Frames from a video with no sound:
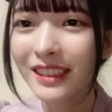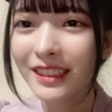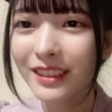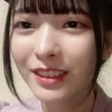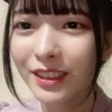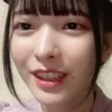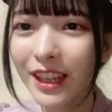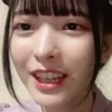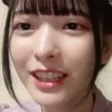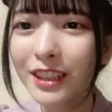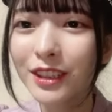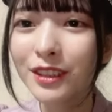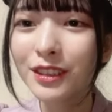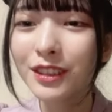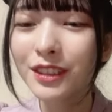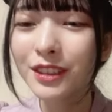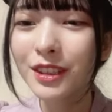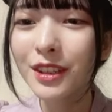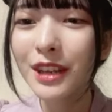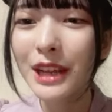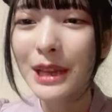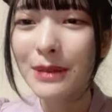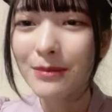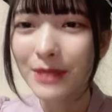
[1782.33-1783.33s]
あの韓
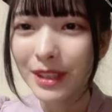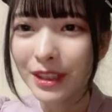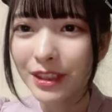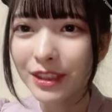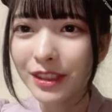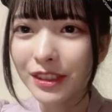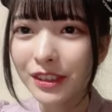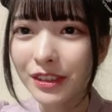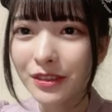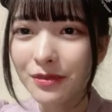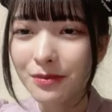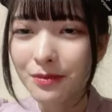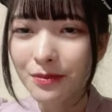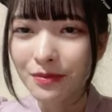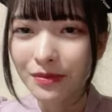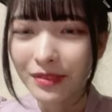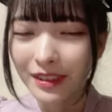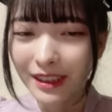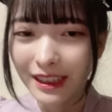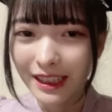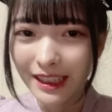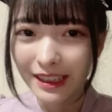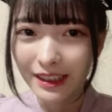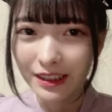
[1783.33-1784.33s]
国ドラマの
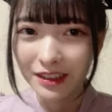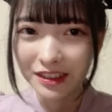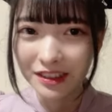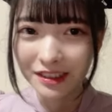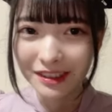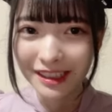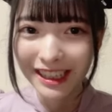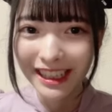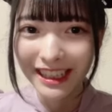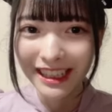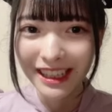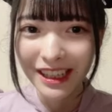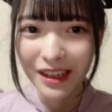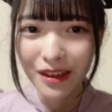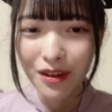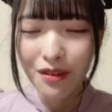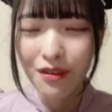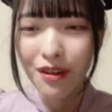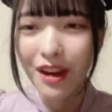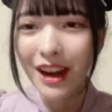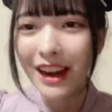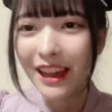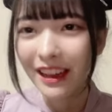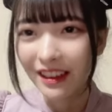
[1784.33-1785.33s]
あの
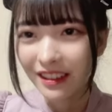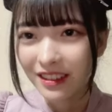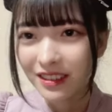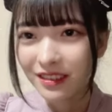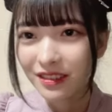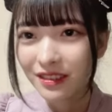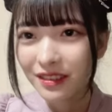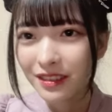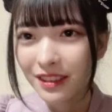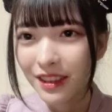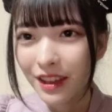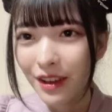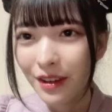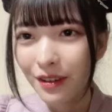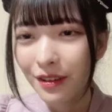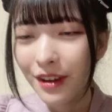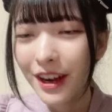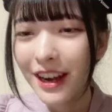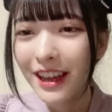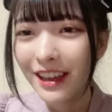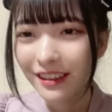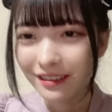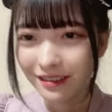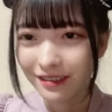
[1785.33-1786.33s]
ファラン
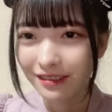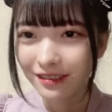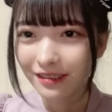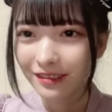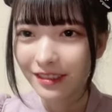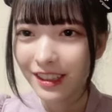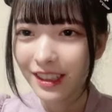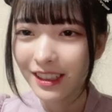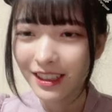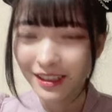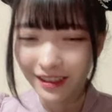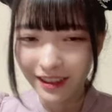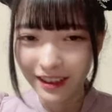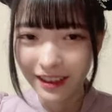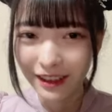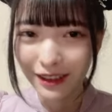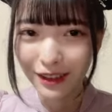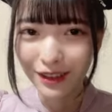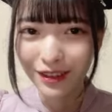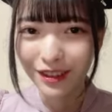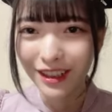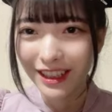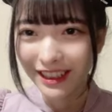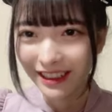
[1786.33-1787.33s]
ファランわかるかな
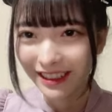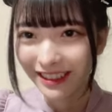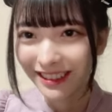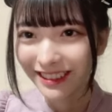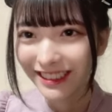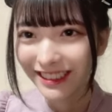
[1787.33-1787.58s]
ファラン